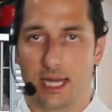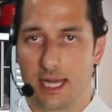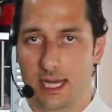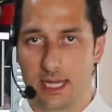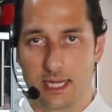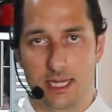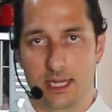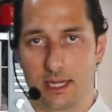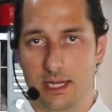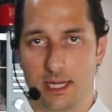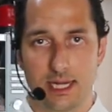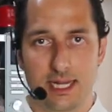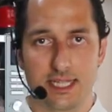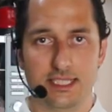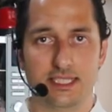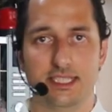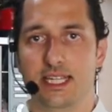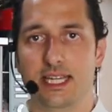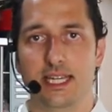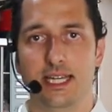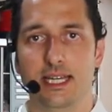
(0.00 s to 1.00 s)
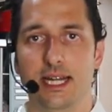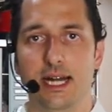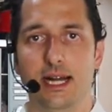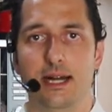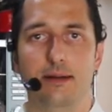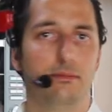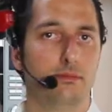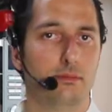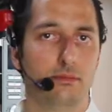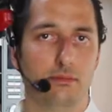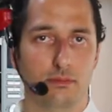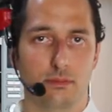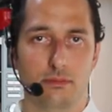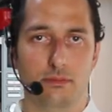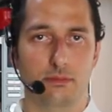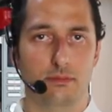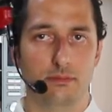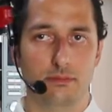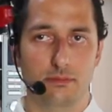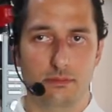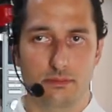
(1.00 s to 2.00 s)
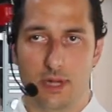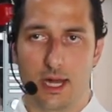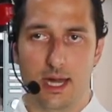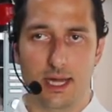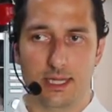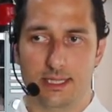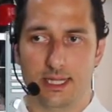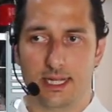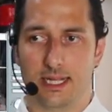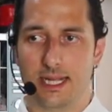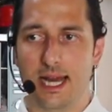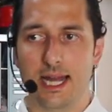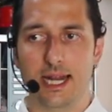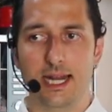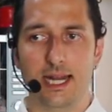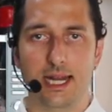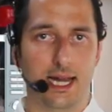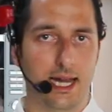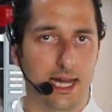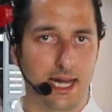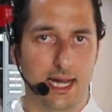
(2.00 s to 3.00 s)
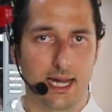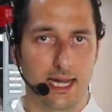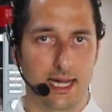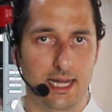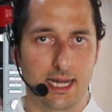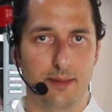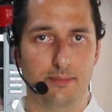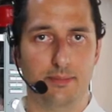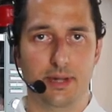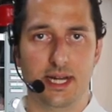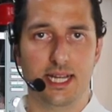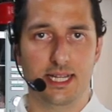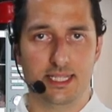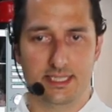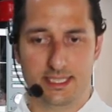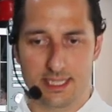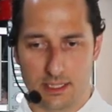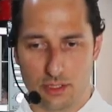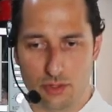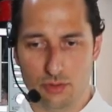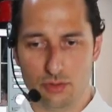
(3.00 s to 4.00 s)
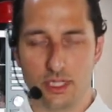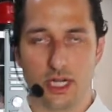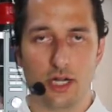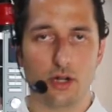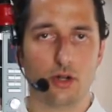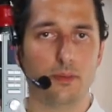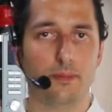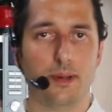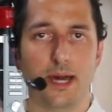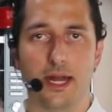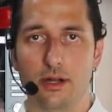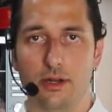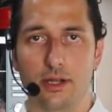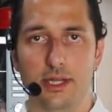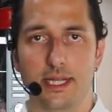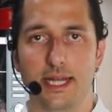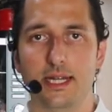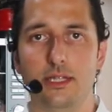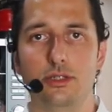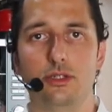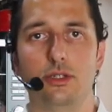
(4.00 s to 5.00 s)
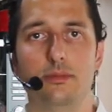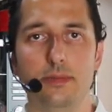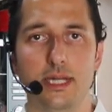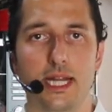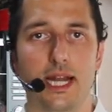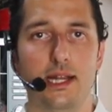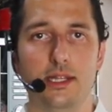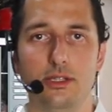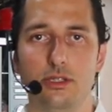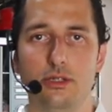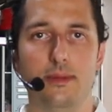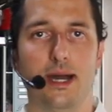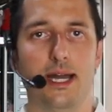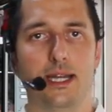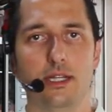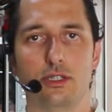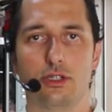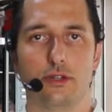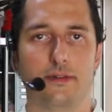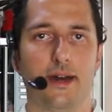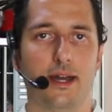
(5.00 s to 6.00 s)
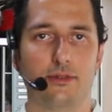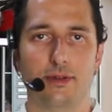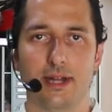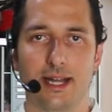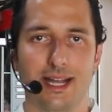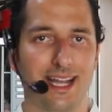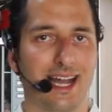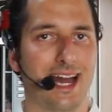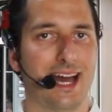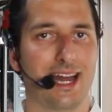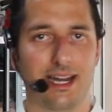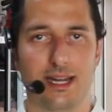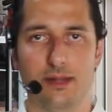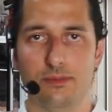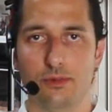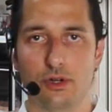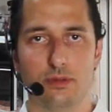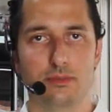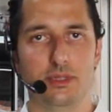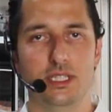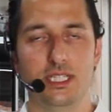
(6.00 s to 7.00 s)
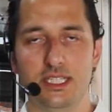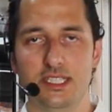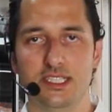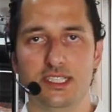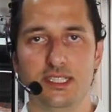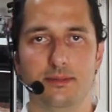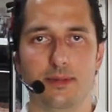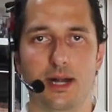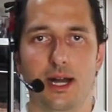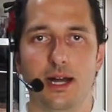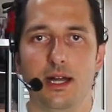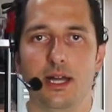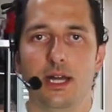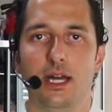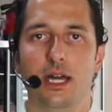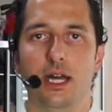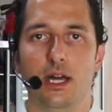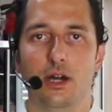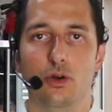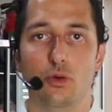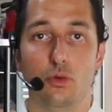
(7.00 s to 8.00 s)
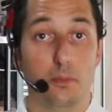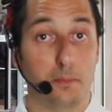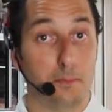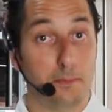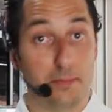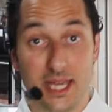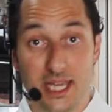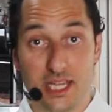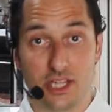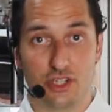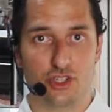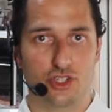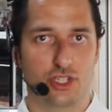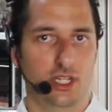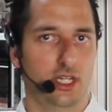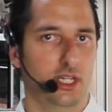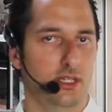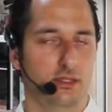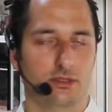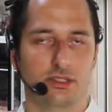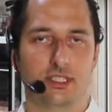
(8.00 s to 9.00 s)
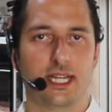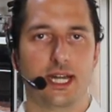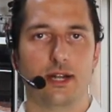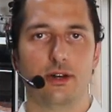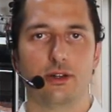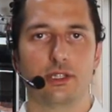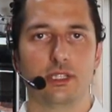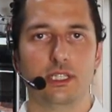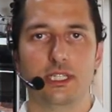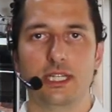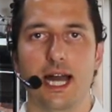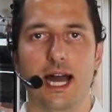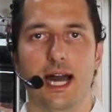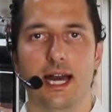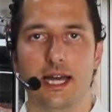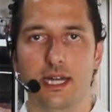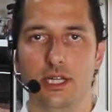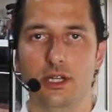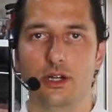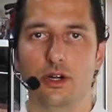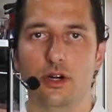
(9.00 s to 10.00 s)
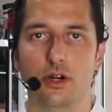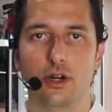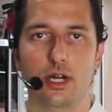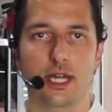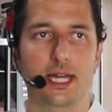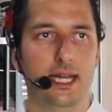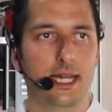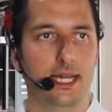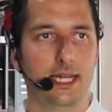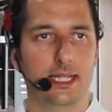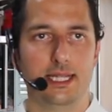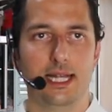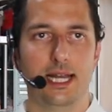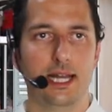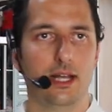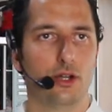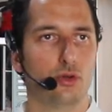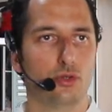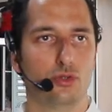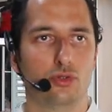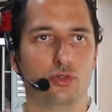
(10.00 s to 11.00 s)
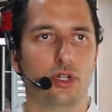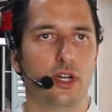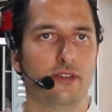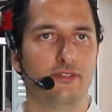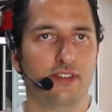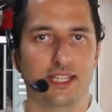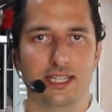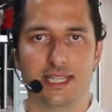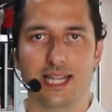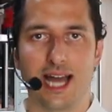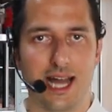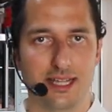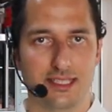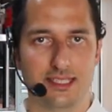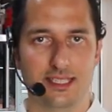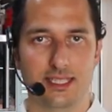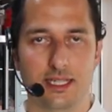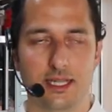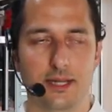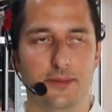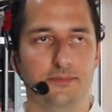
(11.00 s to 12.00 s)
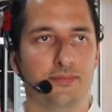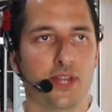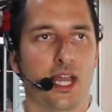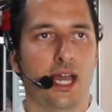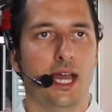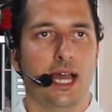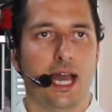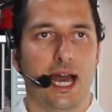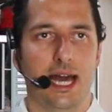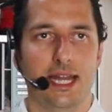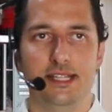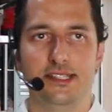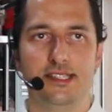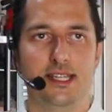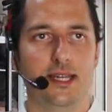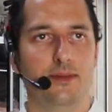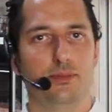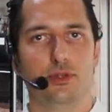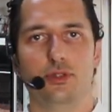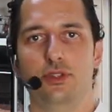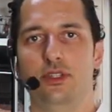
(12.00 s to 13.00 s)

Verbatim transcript: eh, la sera mh, mm, attaccare la, la, presa, chiudere il coperchio e andare a dormire, l'indomani trovare una carne morbidissima, un pesce straordinario e delle cotture fantastiche. Ad esempio